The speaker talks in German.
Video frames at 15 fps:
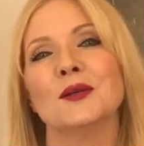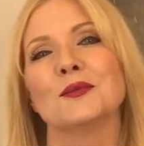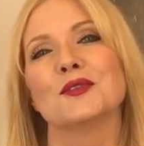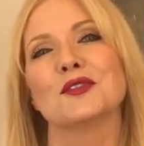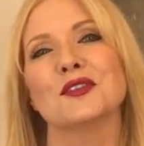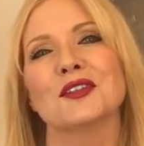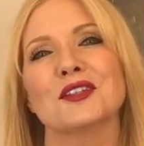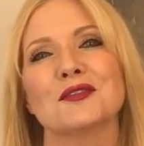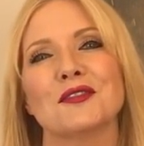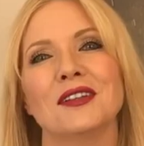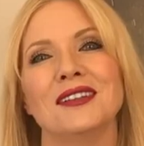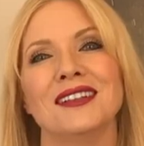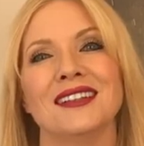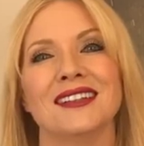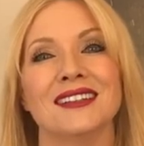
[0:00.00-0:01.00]
Besonders
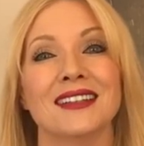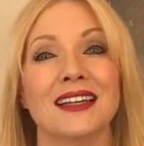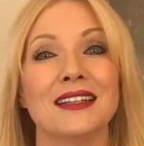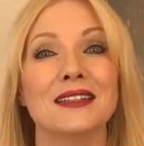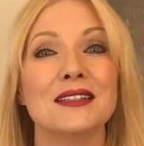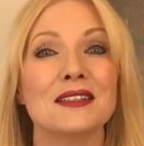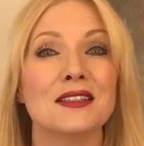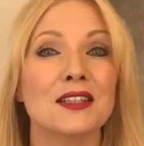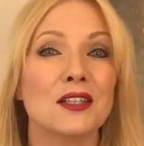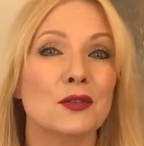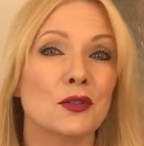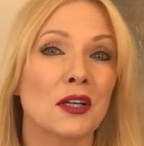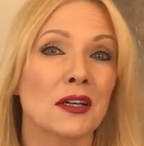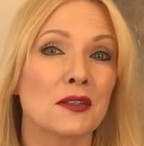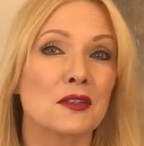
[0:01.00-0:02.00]
wenn ihr an einen See
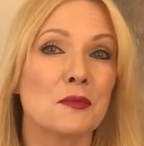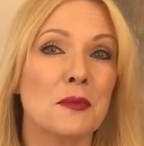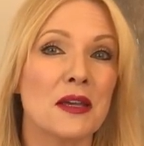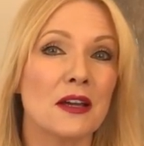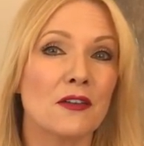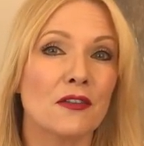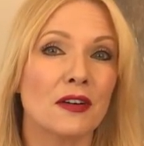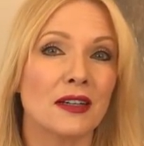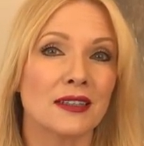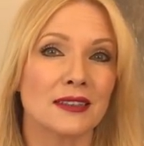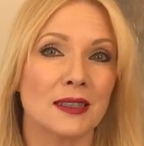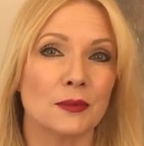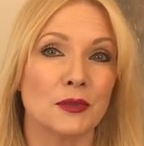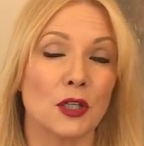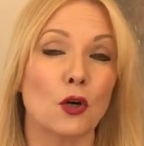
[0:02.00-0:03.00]
oder ans Meer fahrt,
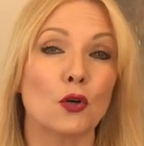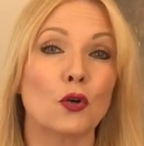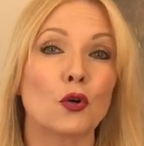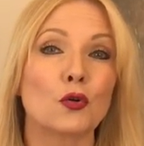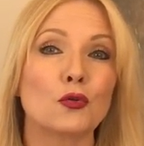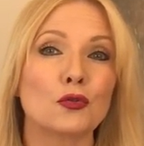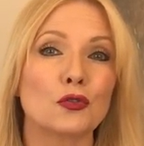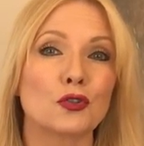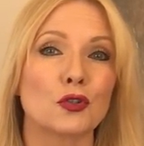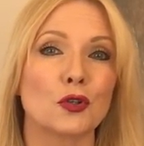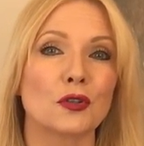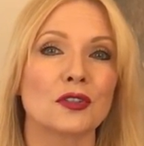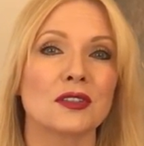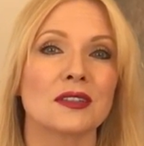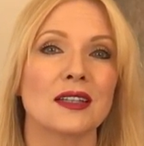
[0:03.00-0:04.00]
habt ihr auch noch gute
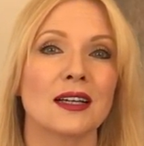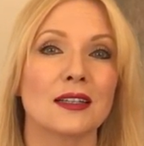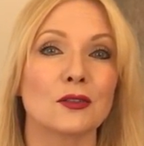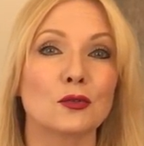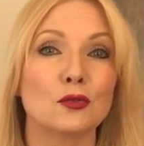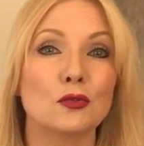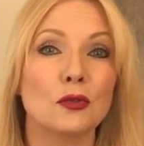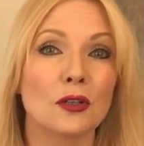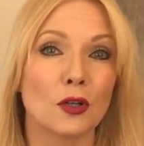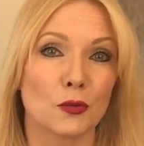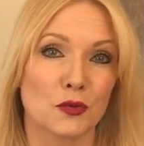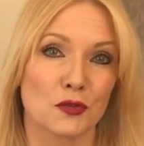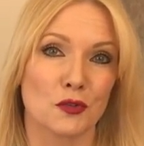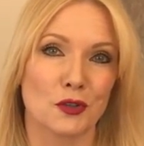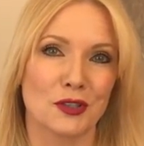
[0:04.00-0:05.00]
Chancen, einen
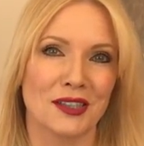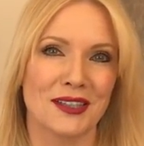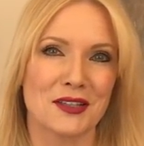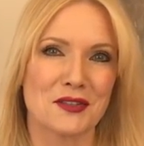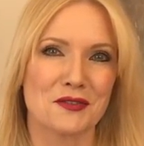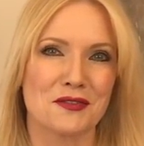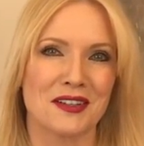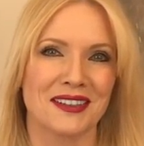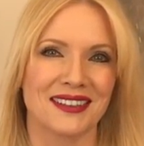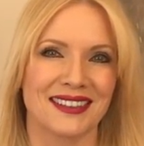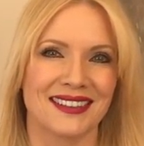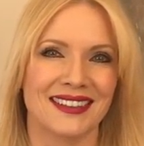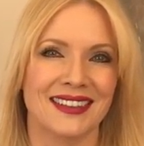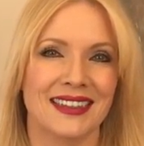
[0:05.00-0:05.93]
Urlaubsflirt anzufangen.